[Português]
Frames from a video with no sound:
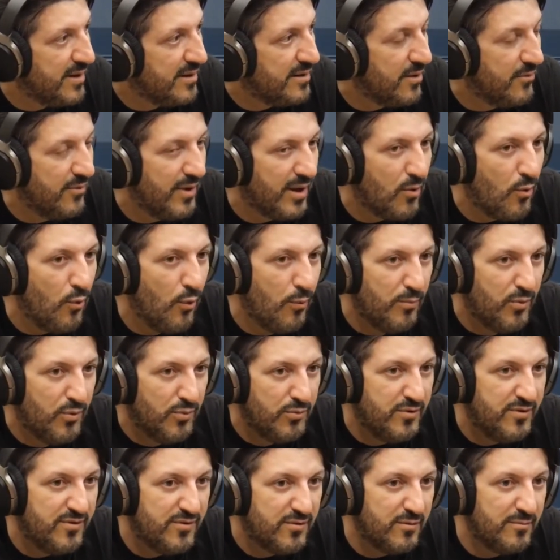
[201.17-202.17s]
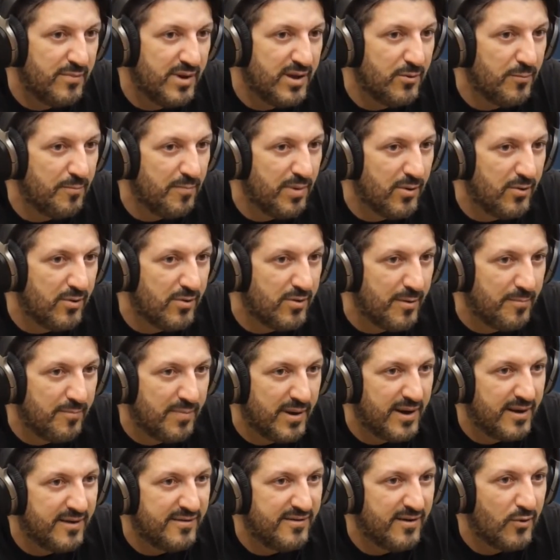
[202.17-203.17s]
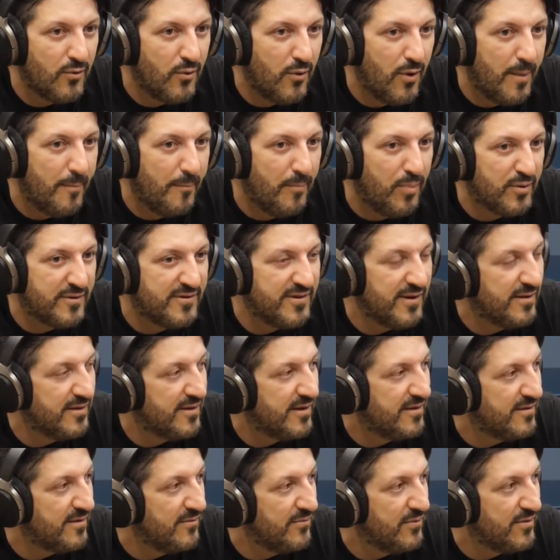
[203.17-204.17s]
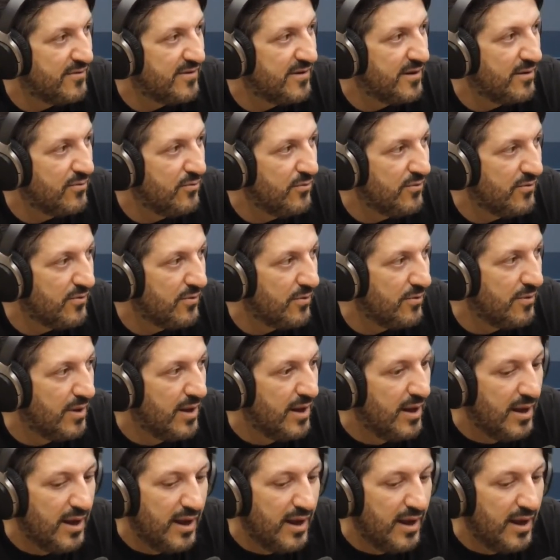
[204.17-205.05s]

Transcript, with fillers: Então é comum no instrumento do piloto aparece qual a porcentagem da velocidade do som.